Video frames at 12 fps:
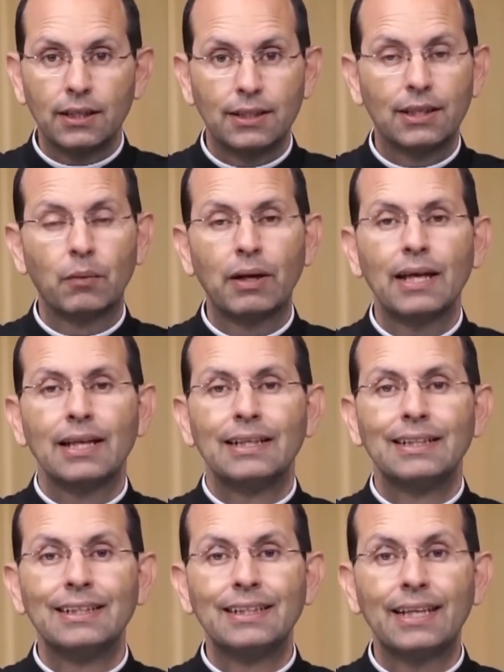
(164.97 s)
não é
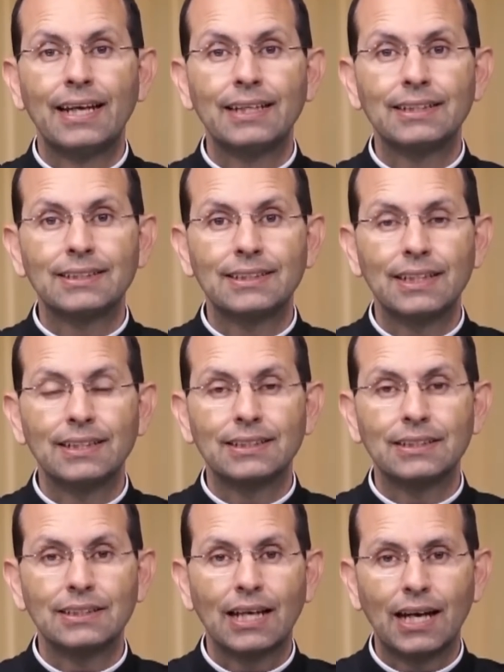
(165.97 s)

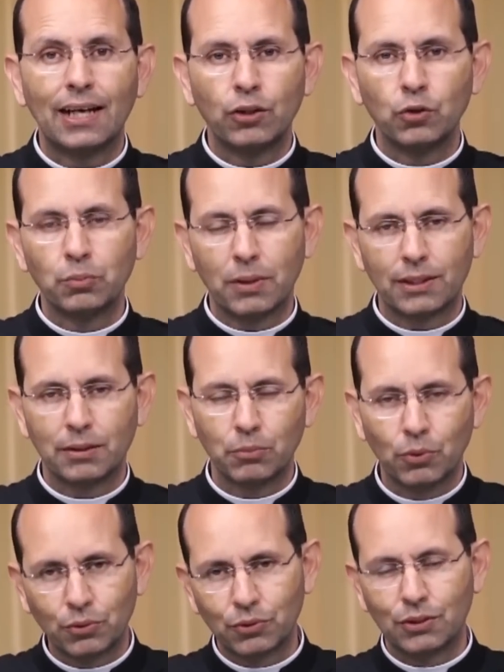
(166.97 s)
necessário o
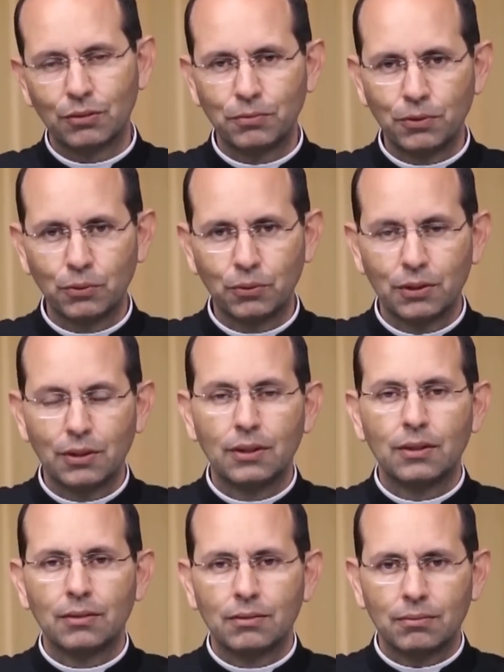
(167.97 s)
matrimônio civil
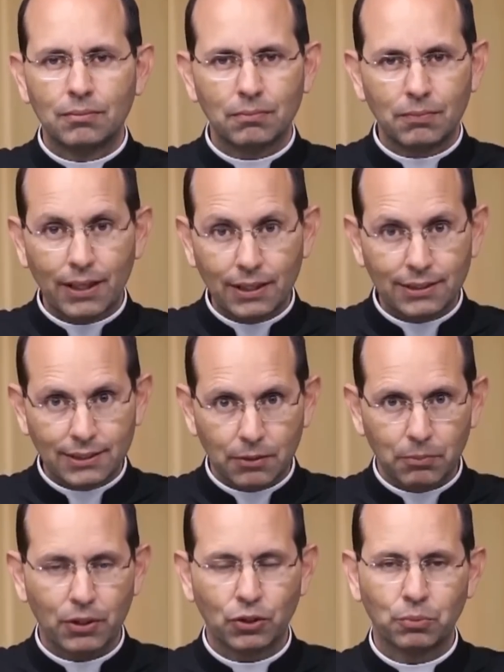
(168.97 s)
em
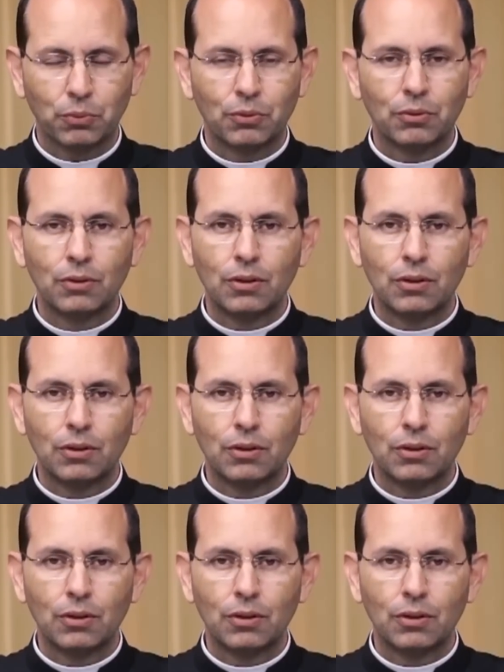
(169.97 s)
si mesmo.